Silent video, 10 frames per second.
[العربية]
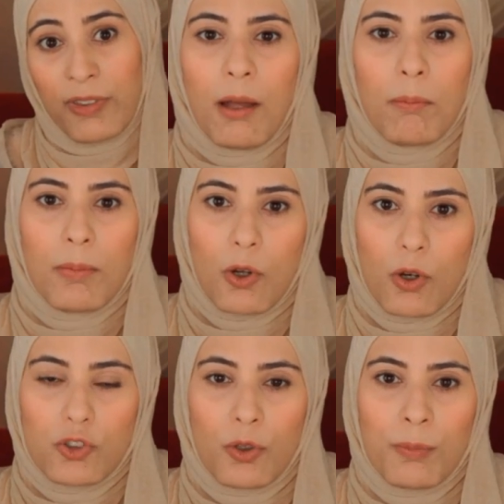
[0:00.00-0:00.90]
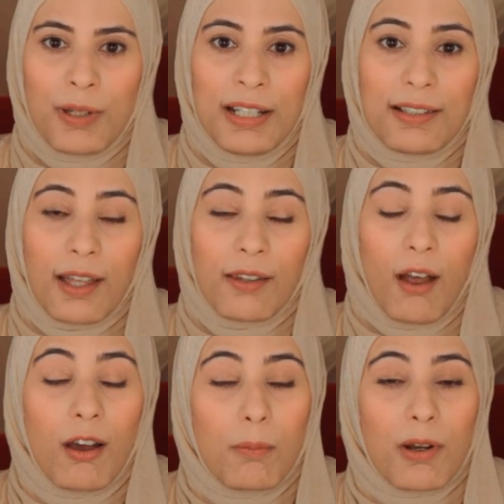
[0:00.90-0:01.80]
الاب اللي هو جون بنت كان
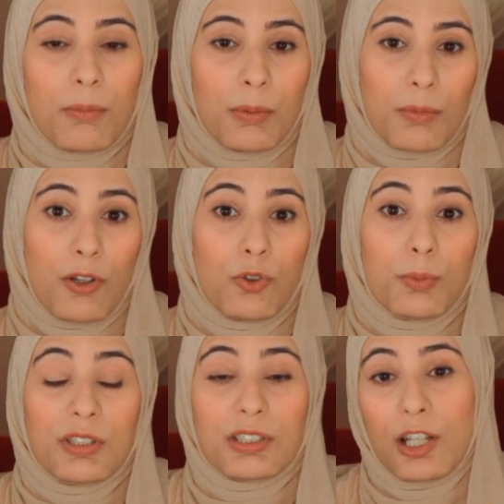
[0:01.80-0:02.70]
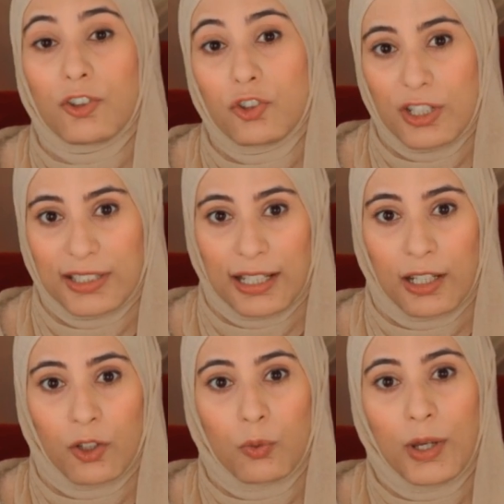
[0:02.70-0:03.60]
اكبر من مراته ب 19 سنه